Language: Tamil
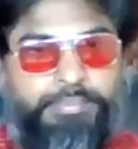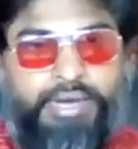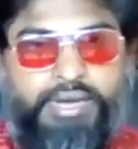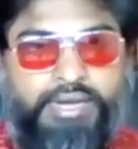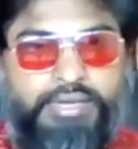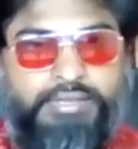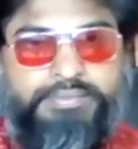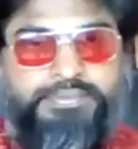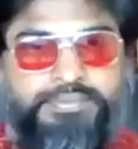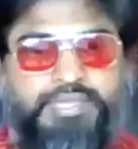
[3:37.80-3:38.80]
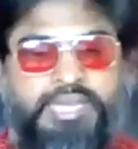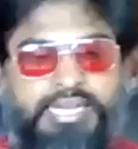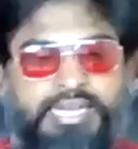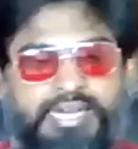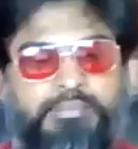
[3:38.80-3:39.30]
தப்பா
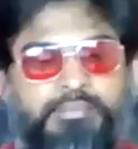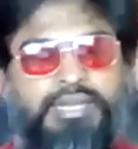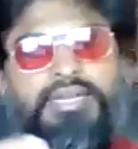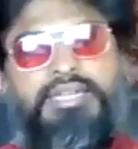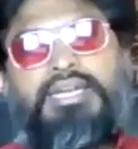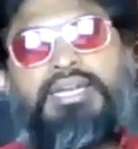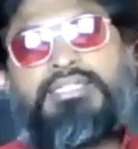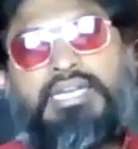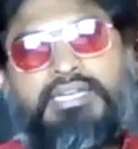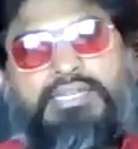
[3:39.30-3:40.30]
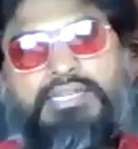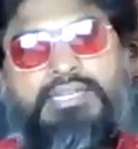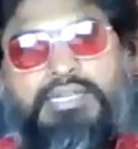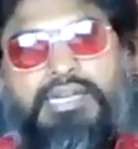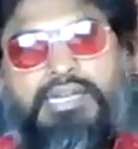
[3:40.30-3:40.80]
இணக்கமா இருக்கிறது தானே சரி
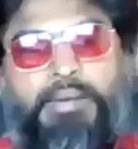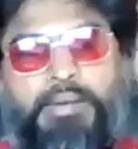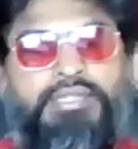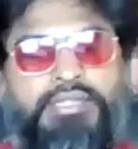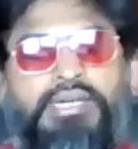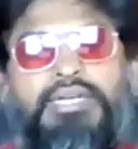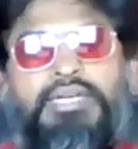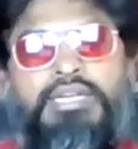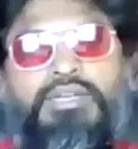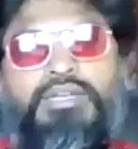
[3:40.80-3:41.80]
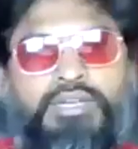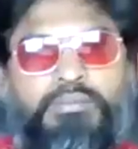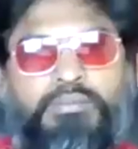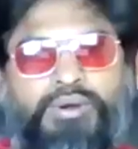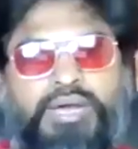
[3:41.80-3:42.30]
நாம இதுக்காக தனி
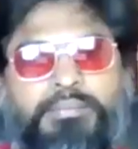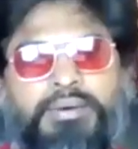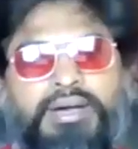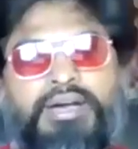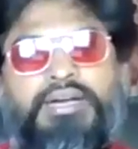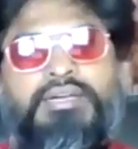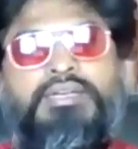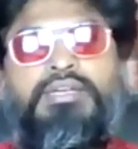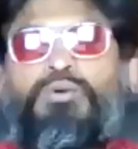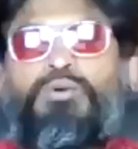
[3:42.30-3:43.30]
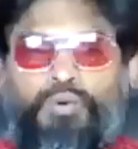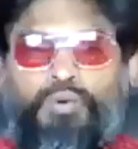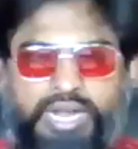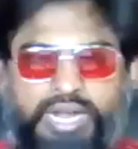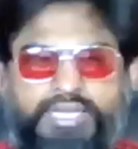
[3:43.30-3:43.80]
நம்ம போலாமா
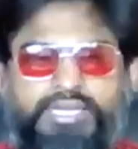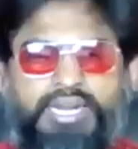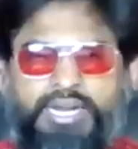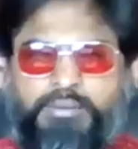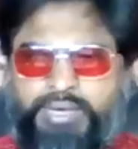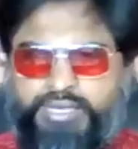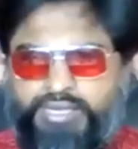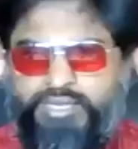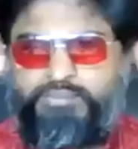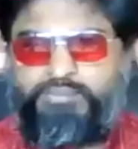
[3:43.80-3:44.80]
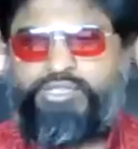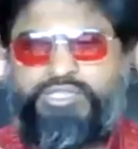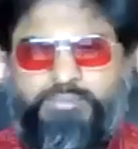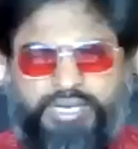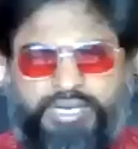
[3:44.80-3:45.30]
உங்களால இணக்கமா இருக்க
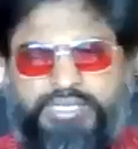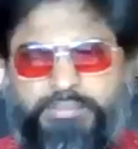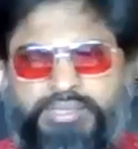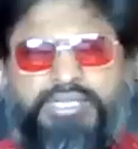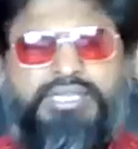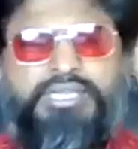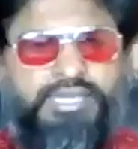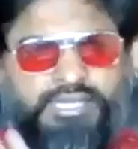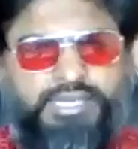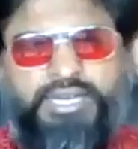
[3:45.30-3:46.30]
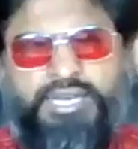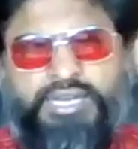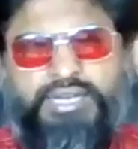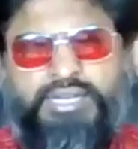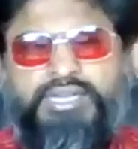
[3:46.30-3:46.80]
முடிஞ்சு மனம் சம்மதிச்சா இருங்க
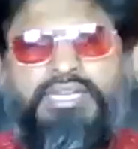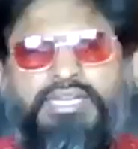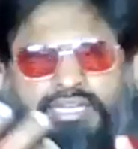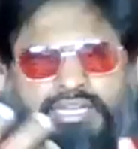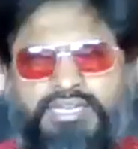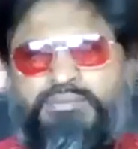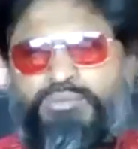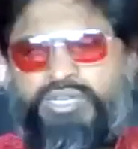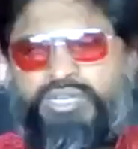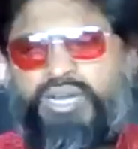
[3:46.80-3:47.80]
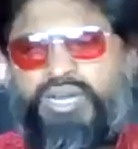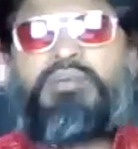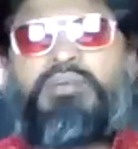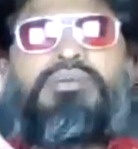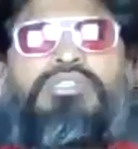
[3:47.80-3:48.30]
இருக்க
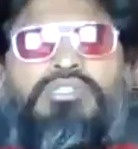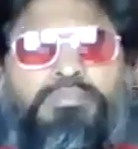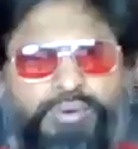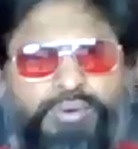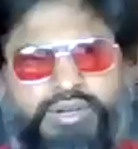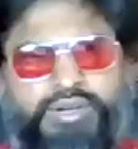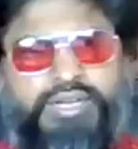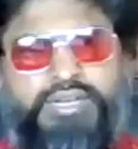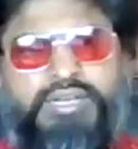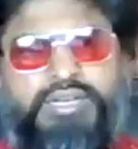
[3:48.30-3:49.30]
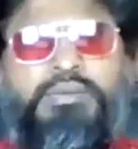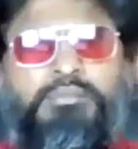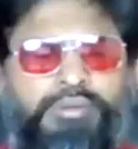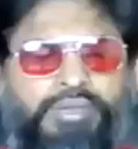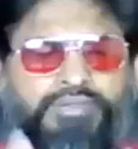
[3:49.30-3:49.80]
முடியலன்னா பிரிஞ்சு போங்க
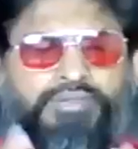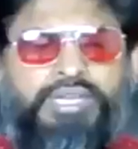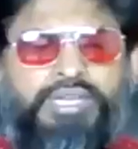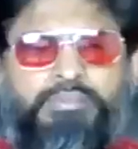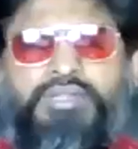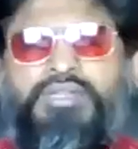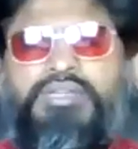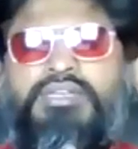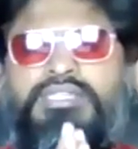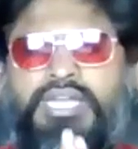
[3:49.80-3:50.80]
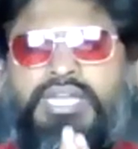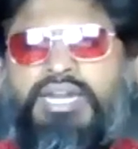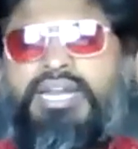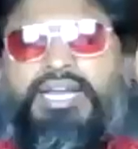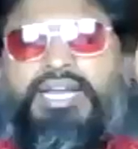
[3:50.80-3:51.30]
பிரிவு என்பது சில
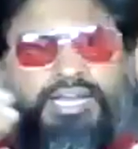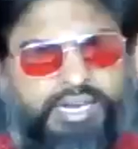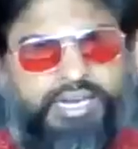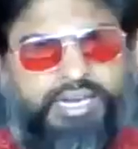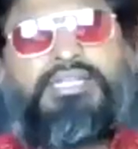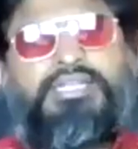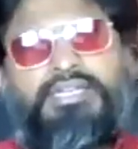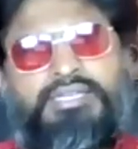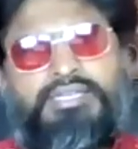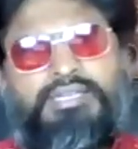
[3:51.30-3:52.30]
நேரங்களில் நல்லது